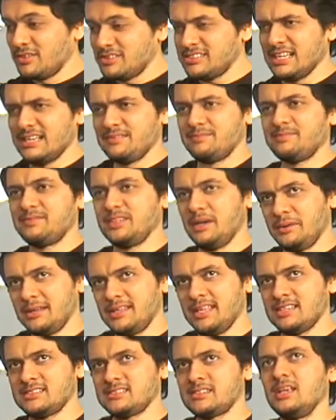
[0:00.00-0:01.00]
फिजा
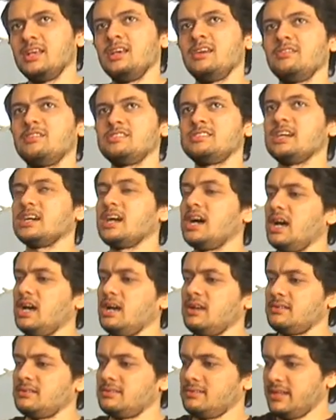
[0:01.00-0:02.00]
जबरदस्त फिजा
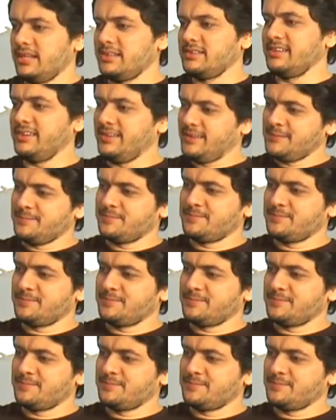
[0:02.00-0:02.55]
कहाँ रहती हैं